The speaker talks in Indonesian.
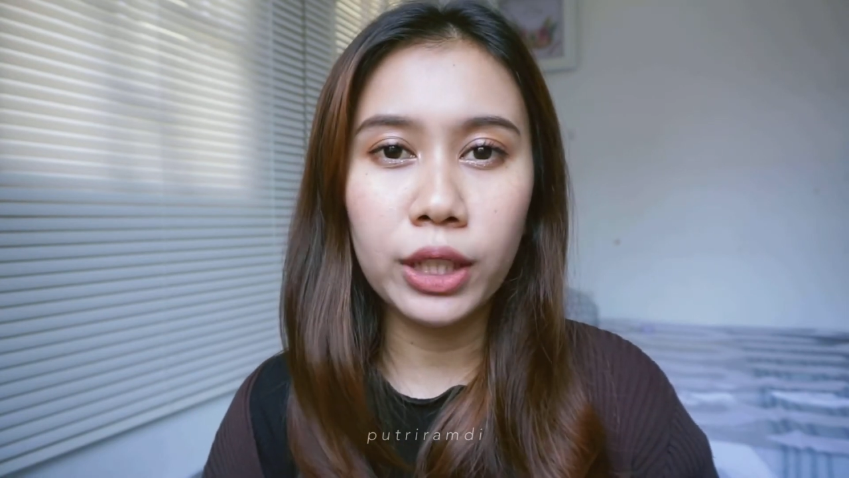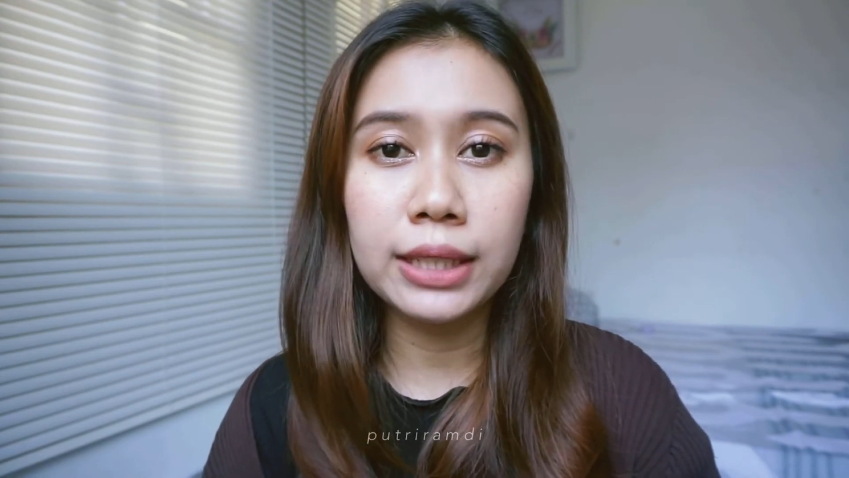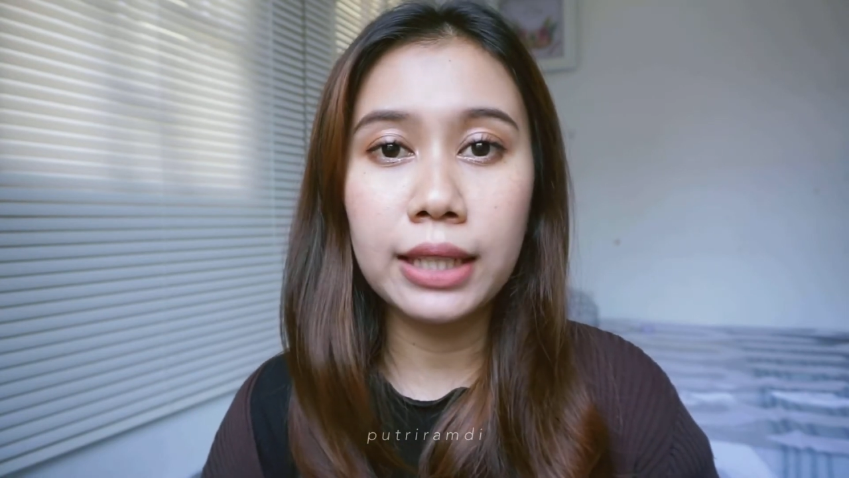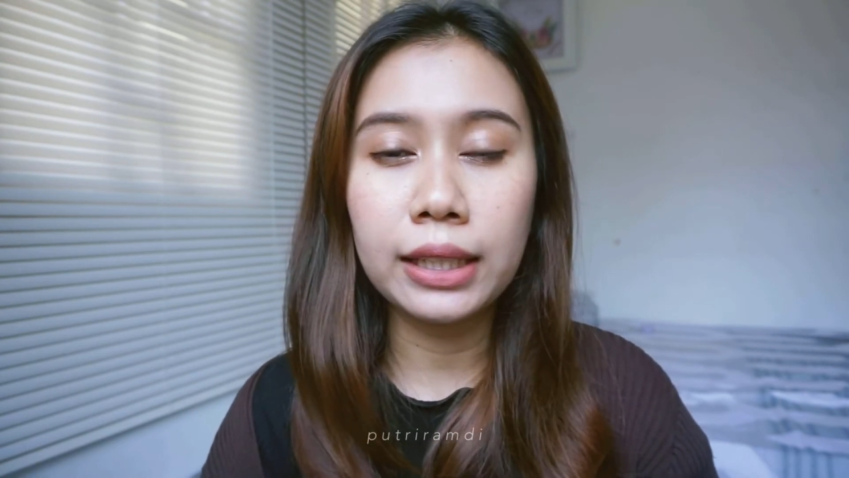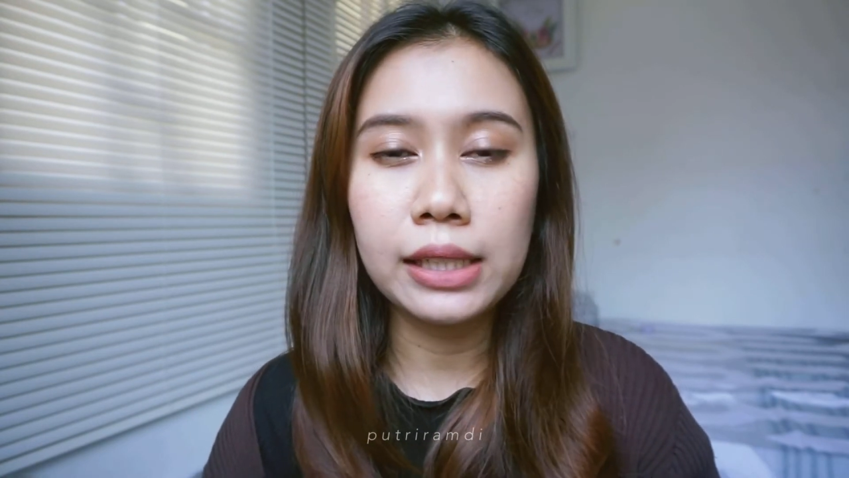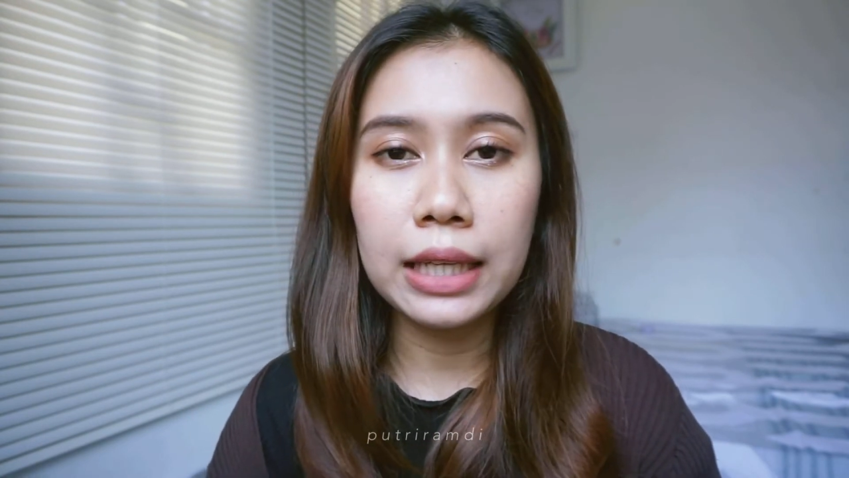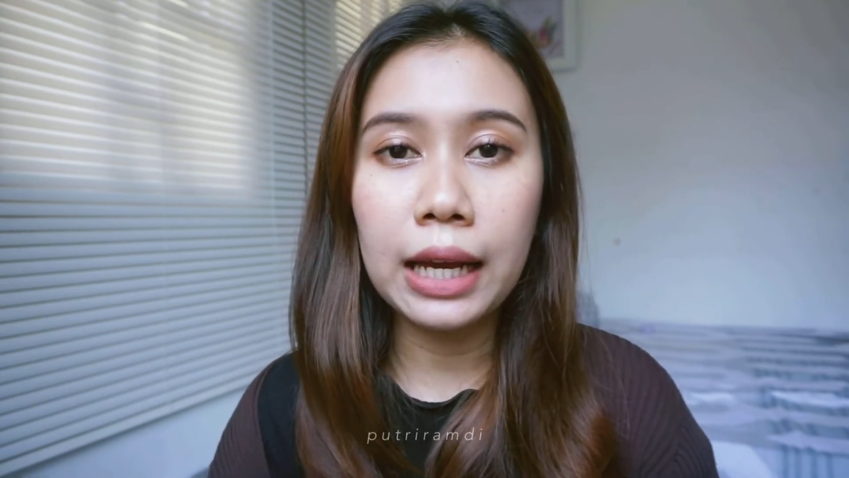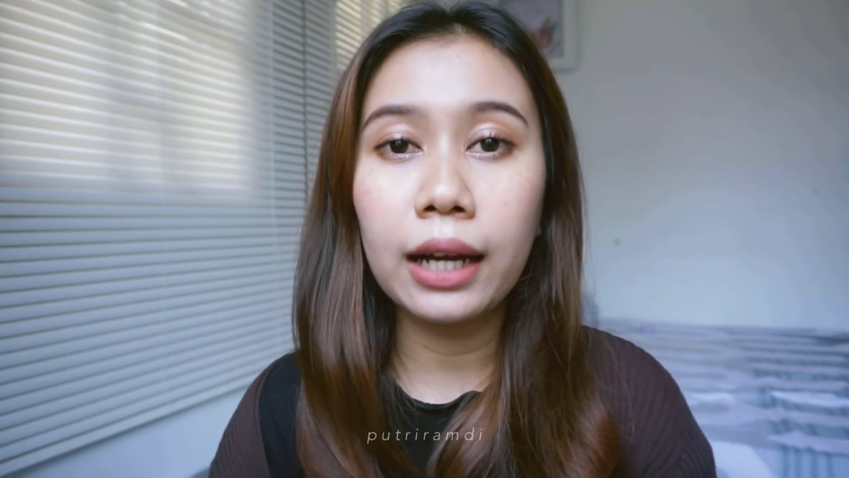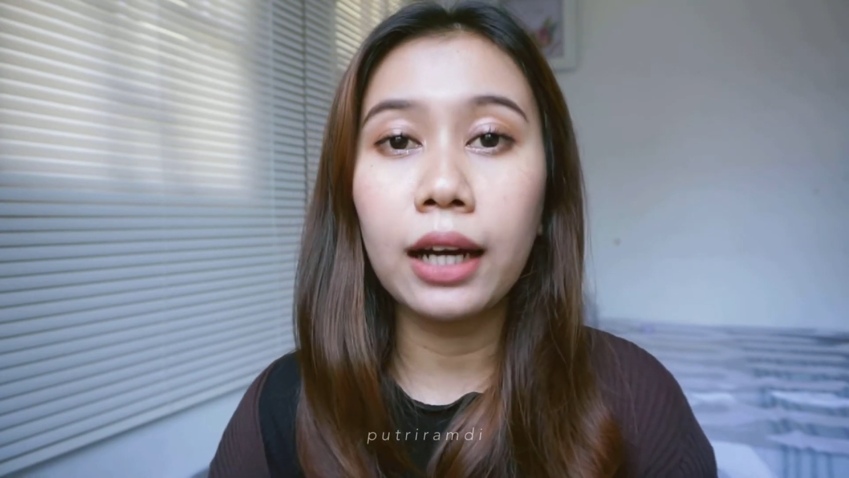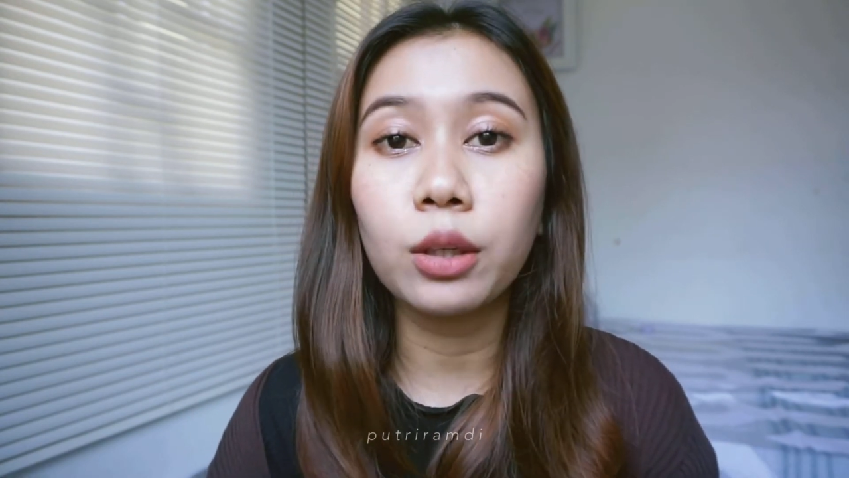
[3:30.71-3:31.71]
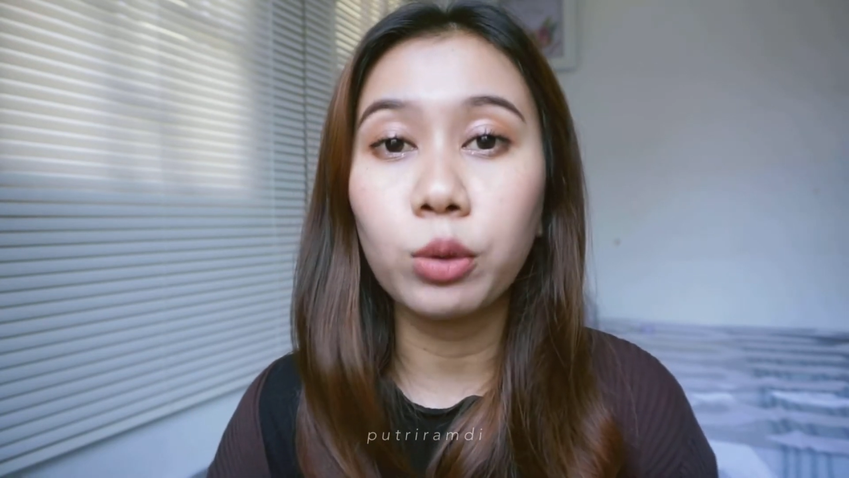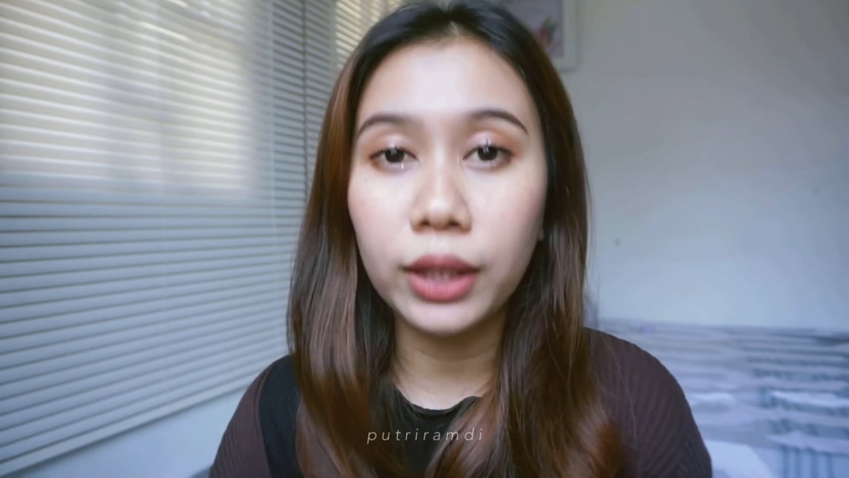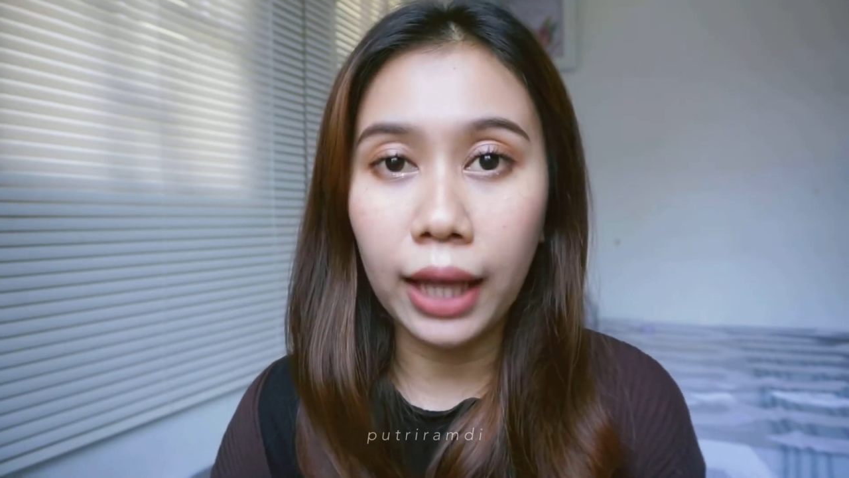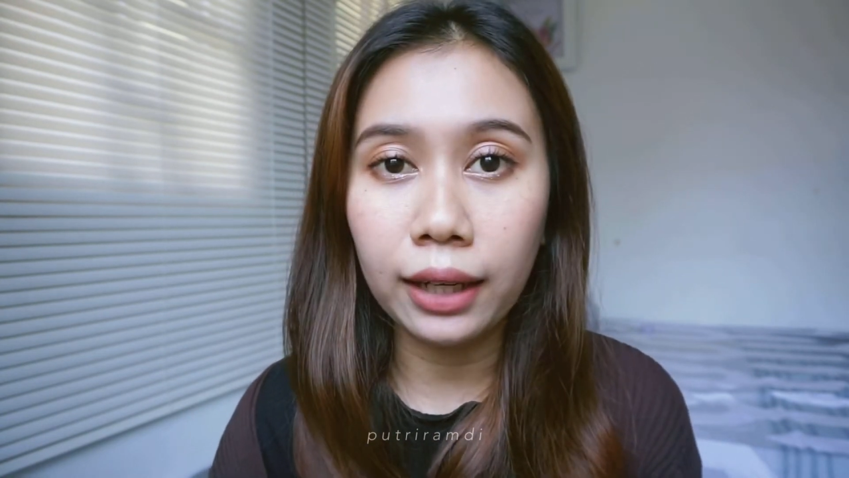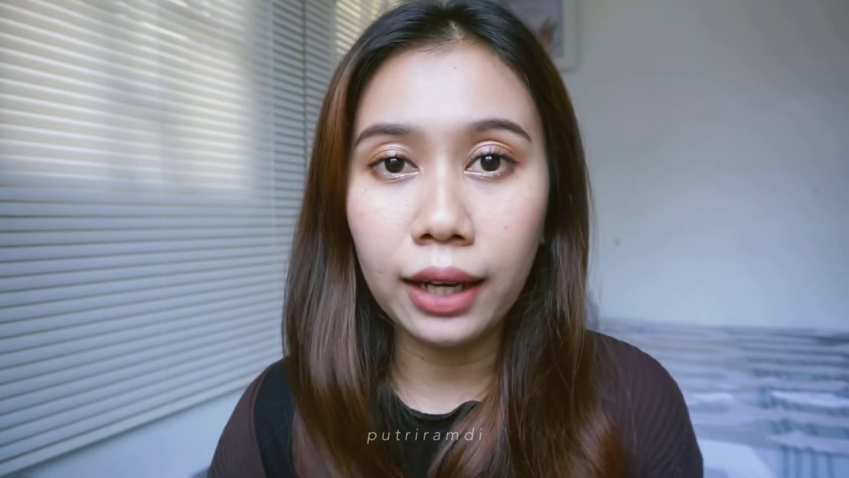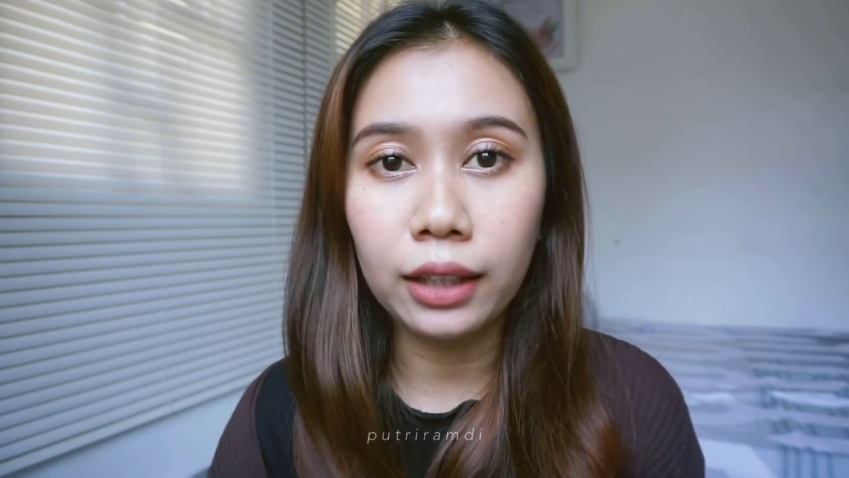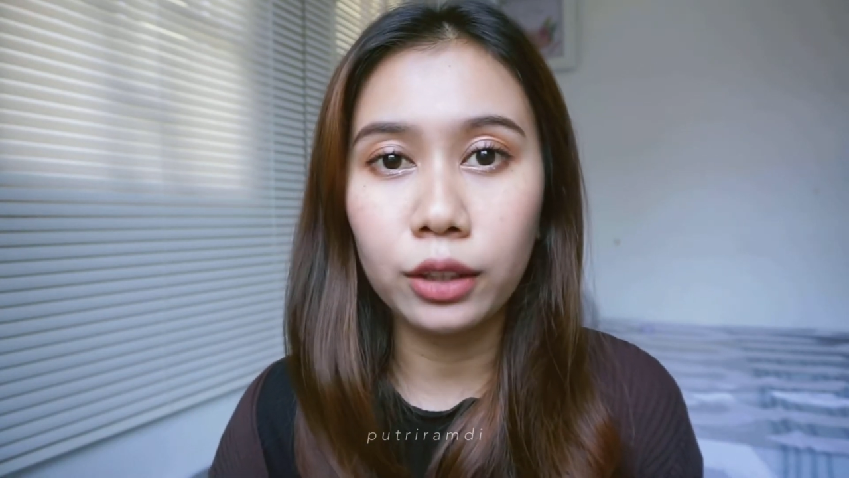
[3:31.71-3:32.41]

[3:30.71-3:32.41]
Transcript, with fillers: terjadinya kerutan